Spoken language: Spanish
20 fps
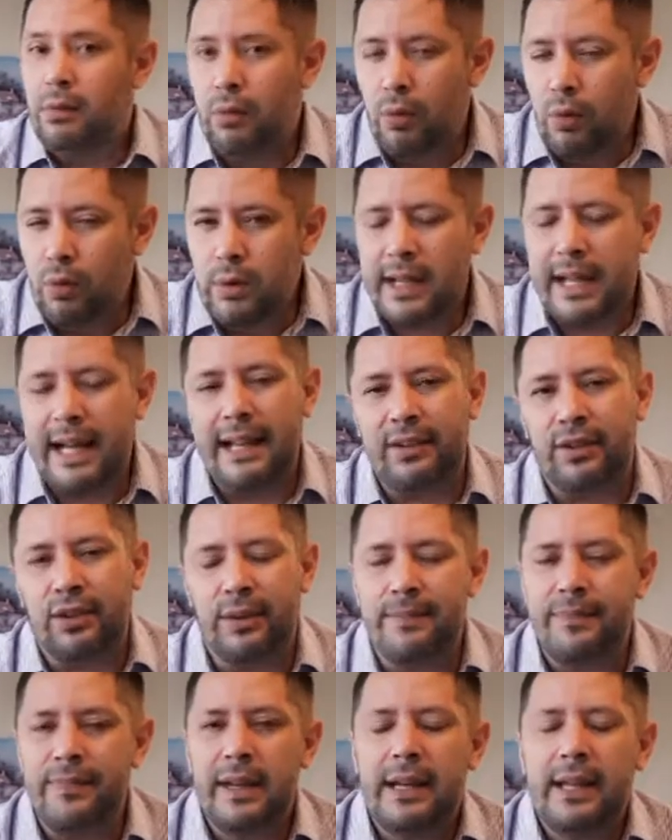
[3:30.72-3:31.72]
Un
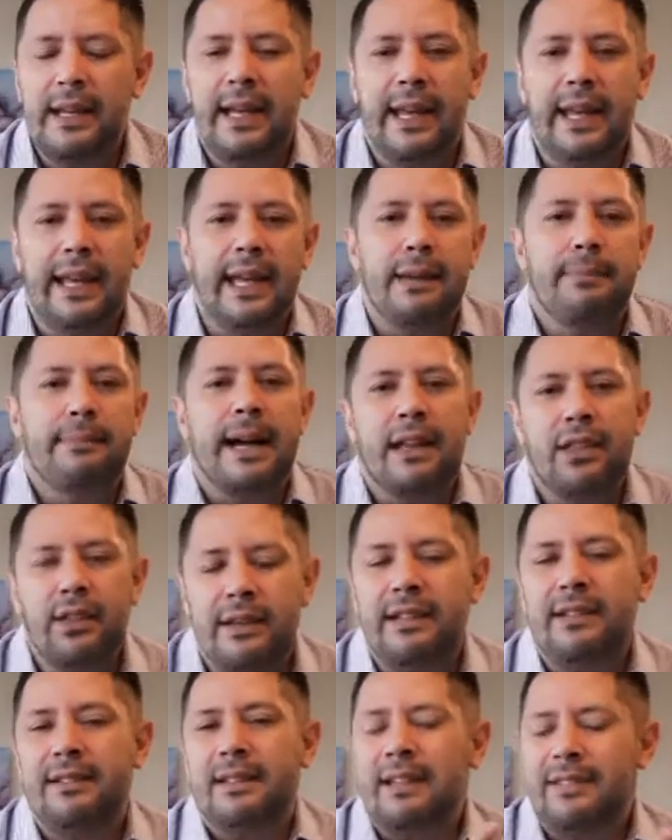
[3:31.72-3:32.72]
caso, eh,
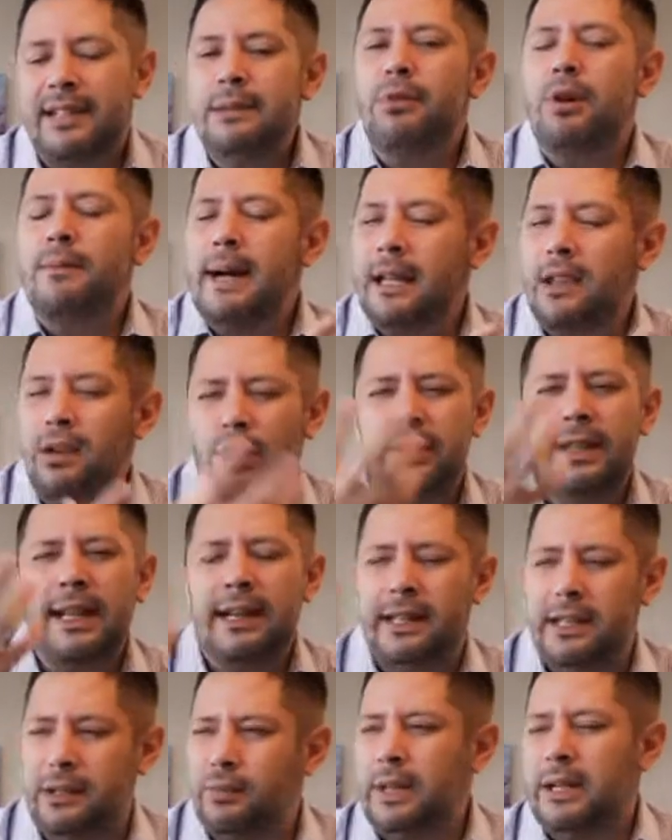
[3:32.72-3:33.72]
decimos
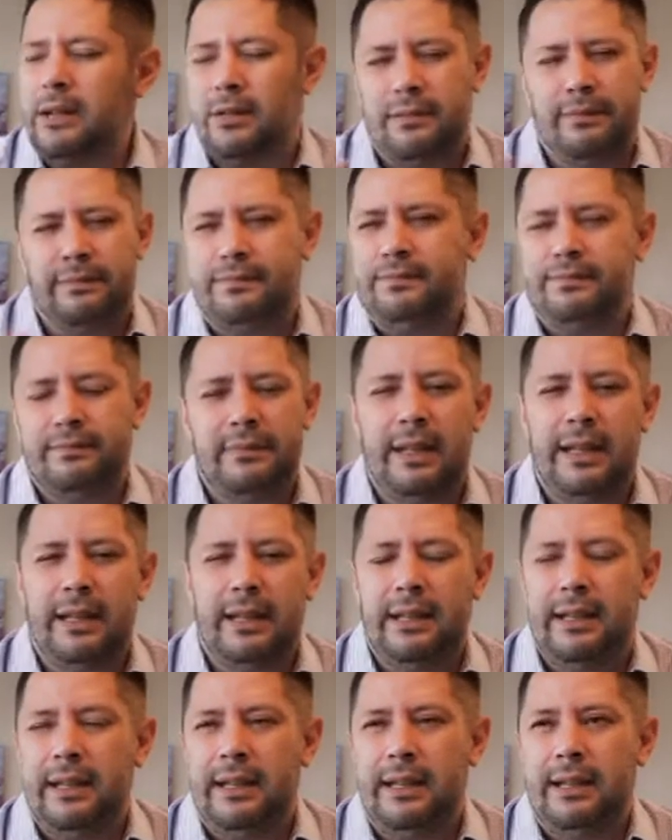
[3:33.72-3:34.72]
McDonald's y bueno,
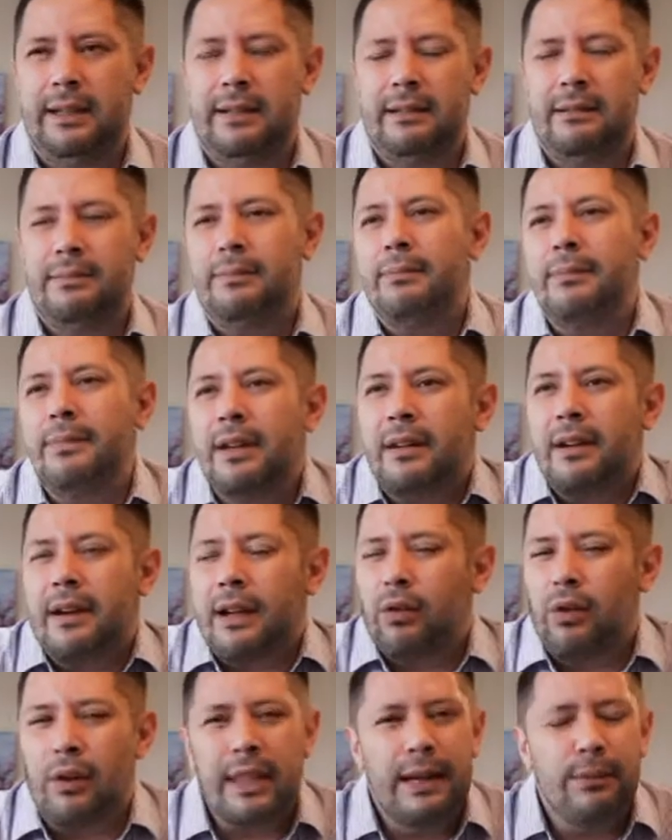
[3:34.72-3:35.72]
eh,
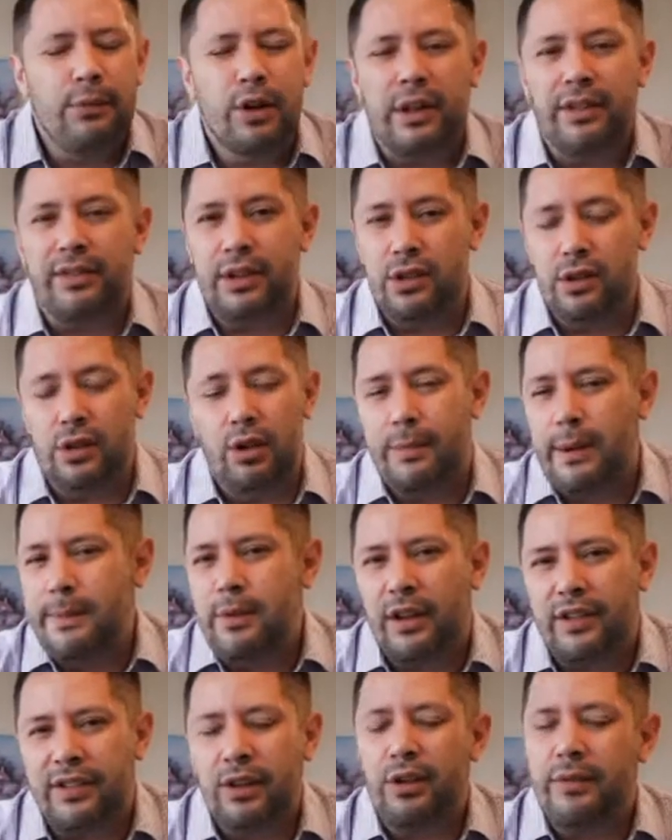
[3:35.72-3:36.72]
recordamos que si yo, lo primero
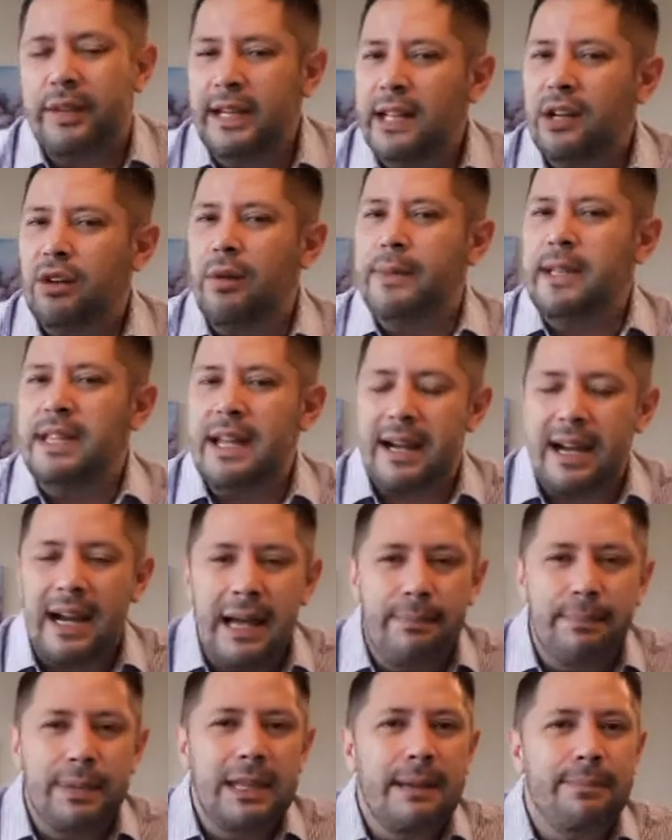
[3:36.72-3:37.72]
que se nos viene es comida
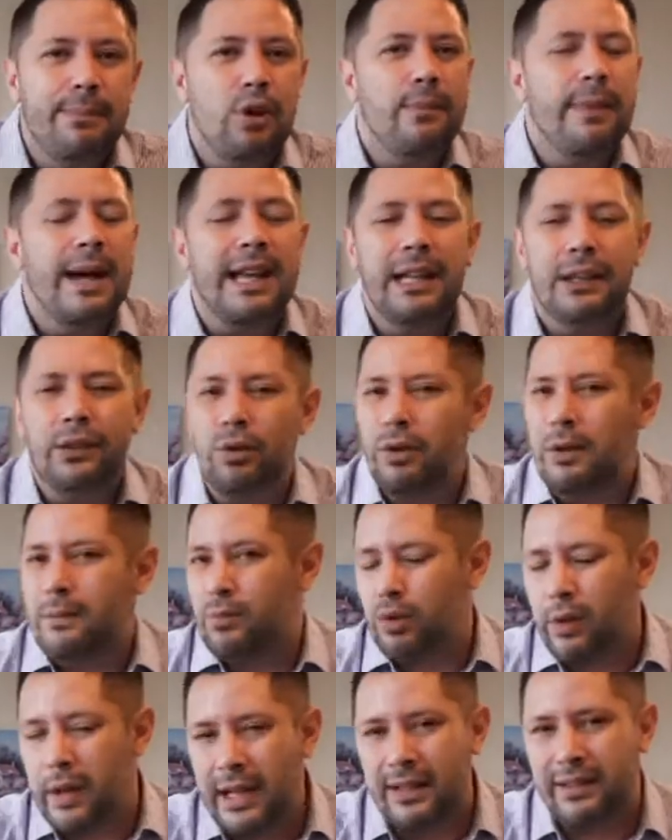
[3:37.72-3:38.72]
rápida, pero más que todo
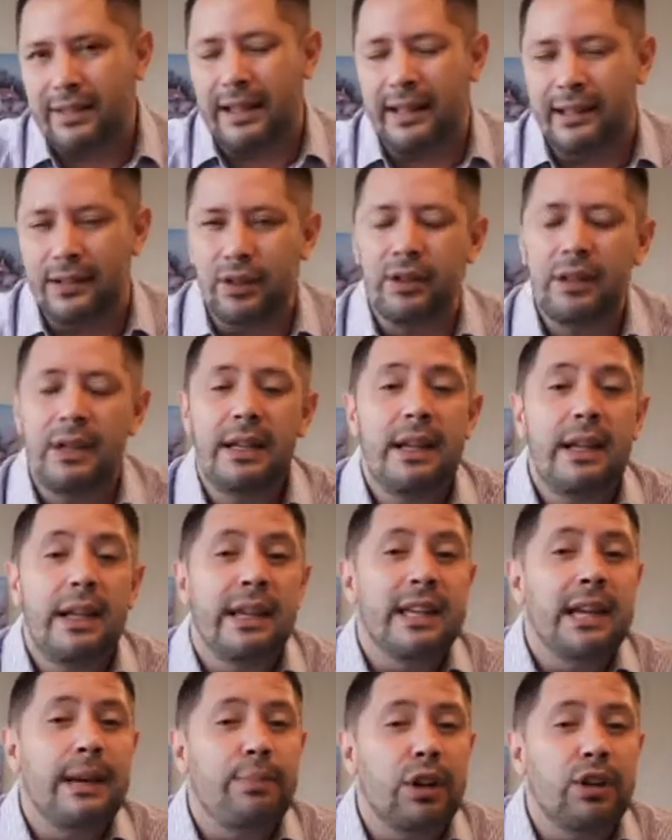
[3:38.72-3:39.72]
hamburguesa. ¿no?
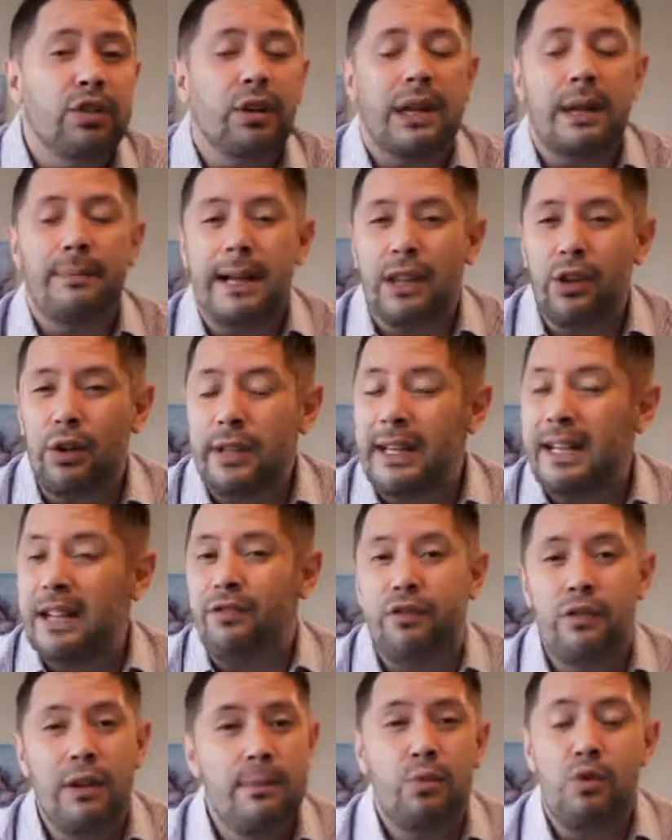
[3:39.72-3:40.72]
Y es por eso que a McDonald's le
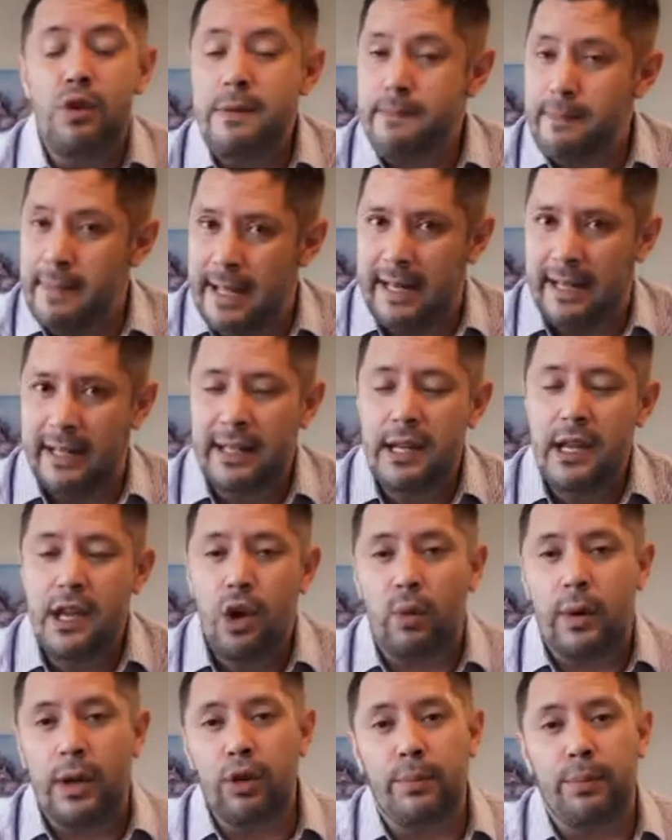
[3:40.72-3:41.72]
fue muy mal
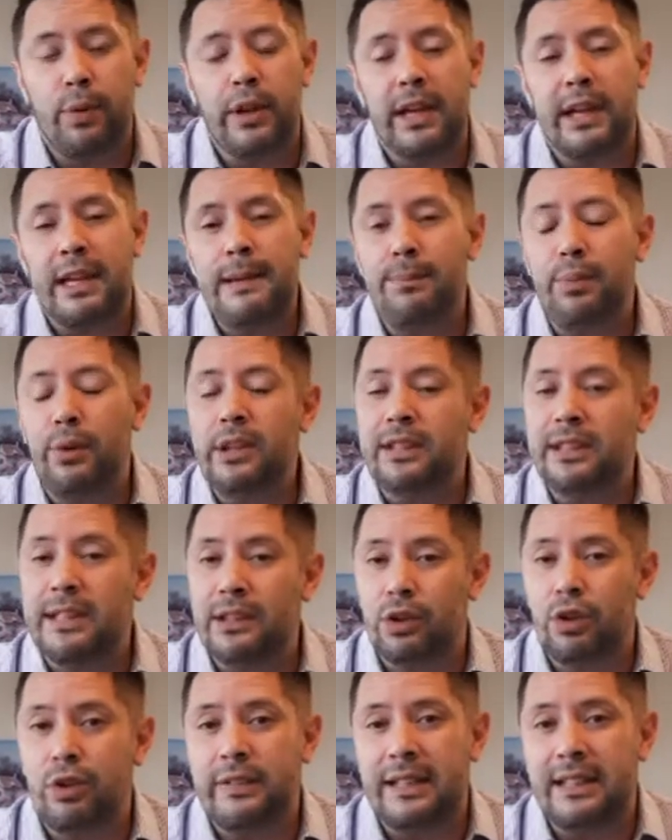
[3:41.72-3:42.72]
cuando, por ejemplo,
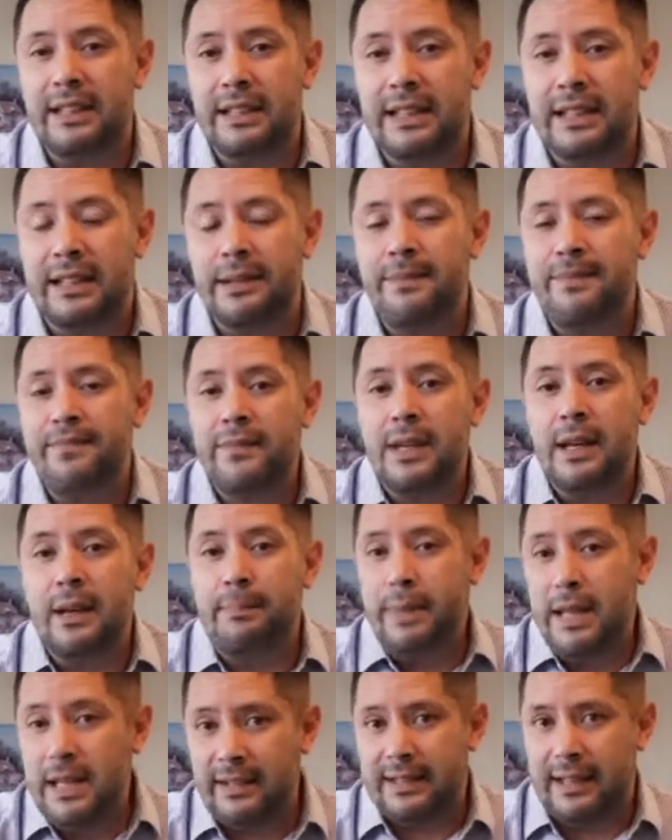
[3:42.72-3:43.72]
intentó vender
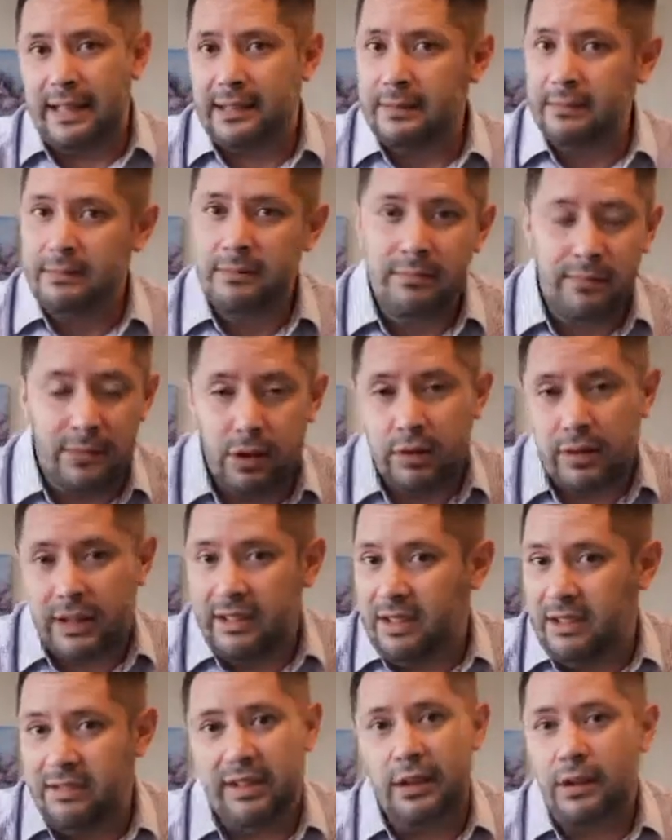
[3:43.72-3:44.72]
pizza. ¿no?
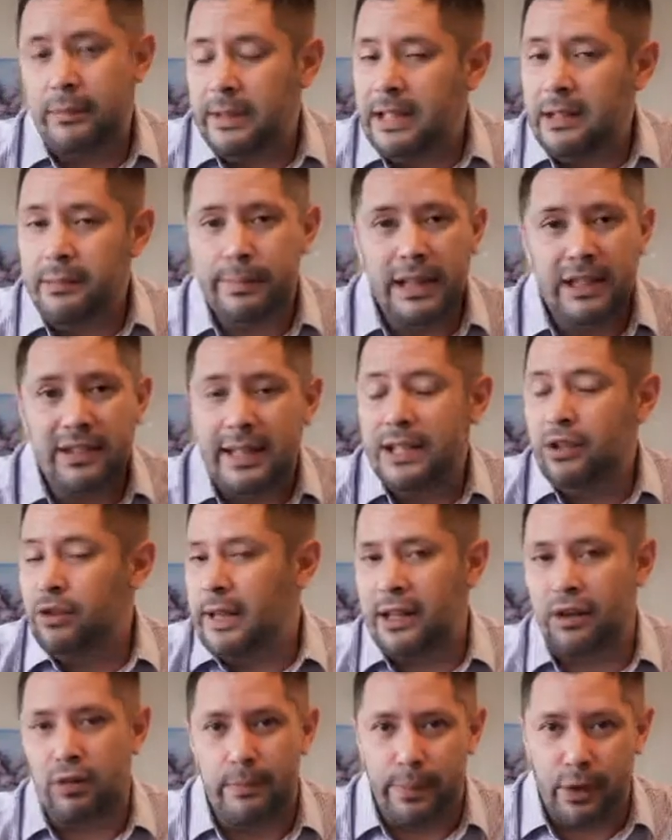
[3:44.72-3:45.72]
Quisieron vender pizzas y no
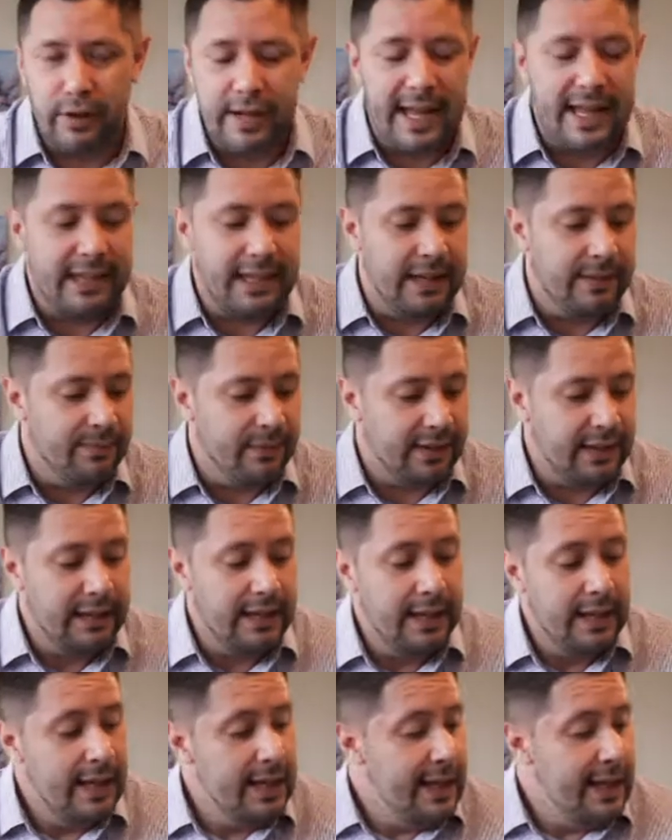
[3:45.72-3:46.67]
las compró nadie. ¿sí?